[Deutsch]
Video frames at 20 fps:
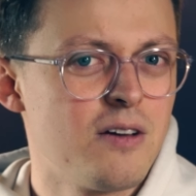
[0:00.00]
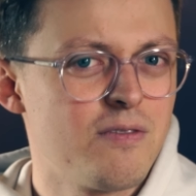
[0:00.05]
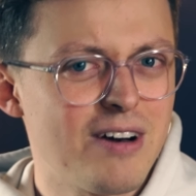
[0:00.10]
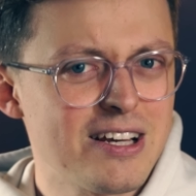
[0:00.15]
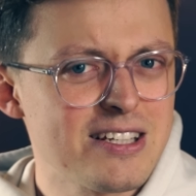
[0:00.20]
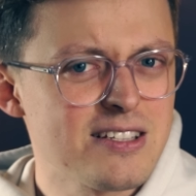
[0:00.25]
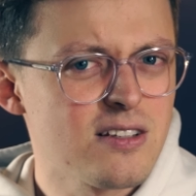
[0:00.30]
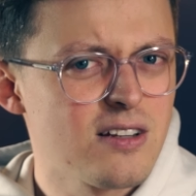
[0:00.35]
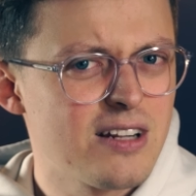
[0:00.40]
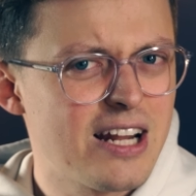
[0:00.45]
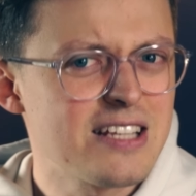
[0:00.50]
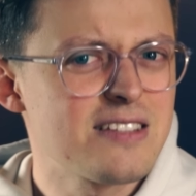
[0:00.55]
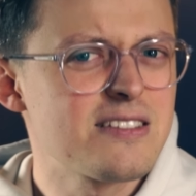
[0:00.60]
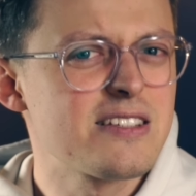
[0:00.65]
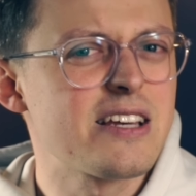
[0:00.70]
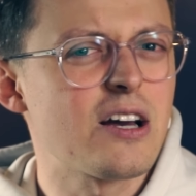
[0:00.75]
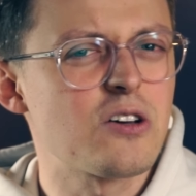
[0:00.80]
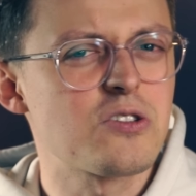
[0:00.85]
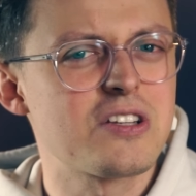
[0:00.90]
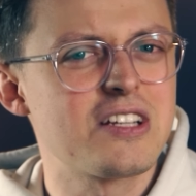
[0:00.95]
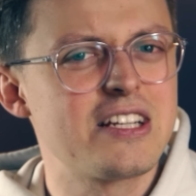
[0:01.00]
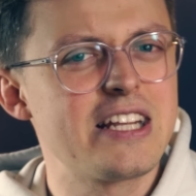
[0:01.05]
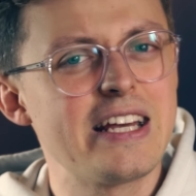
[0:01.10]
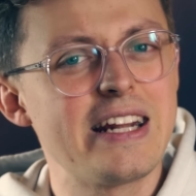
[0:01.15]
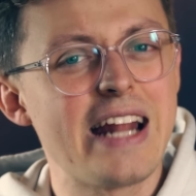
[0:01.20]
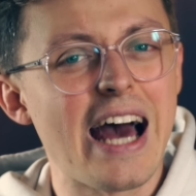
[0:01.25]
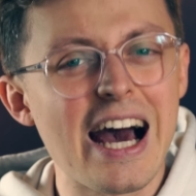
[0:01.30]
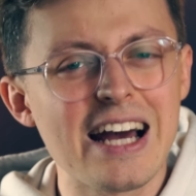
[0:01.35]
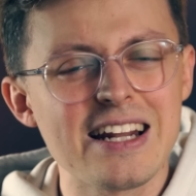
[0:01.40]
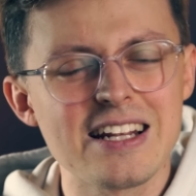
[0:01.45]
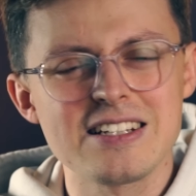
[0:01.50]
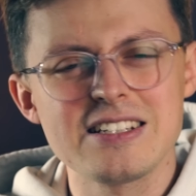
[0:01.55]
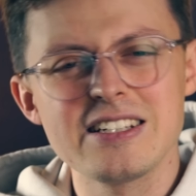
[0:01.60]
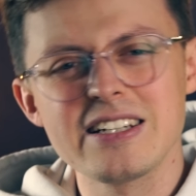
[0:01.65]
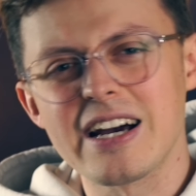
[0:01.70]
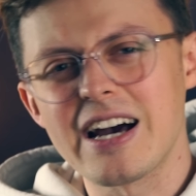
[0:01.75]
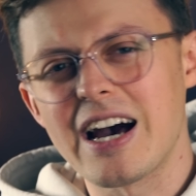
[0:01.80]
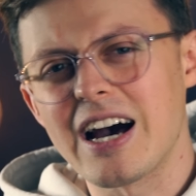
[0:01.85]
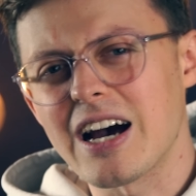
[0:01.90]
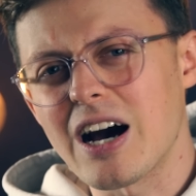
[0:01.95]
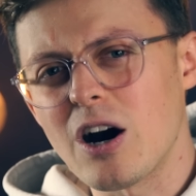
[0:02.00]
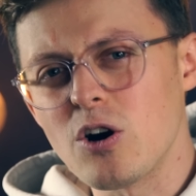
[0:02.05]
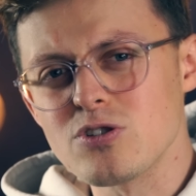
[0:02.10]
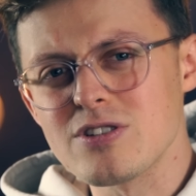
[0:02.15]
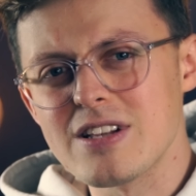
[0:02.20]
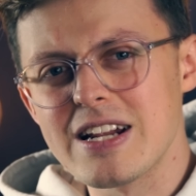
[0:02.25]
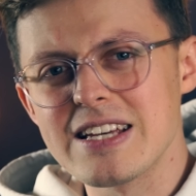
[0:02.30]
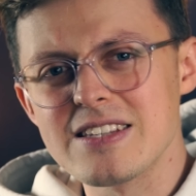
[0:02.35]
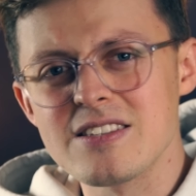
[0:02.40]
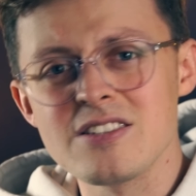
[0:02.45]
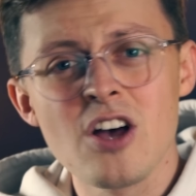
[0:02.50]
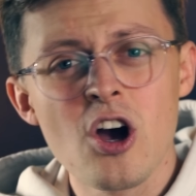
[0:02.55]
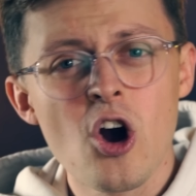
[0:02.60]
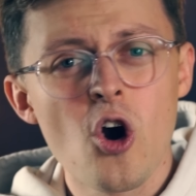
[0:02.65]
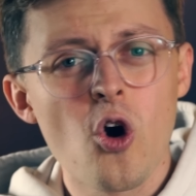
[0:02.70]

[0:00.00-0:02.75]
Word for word: Was lässt sich aus der DNA der Tiere herauslesen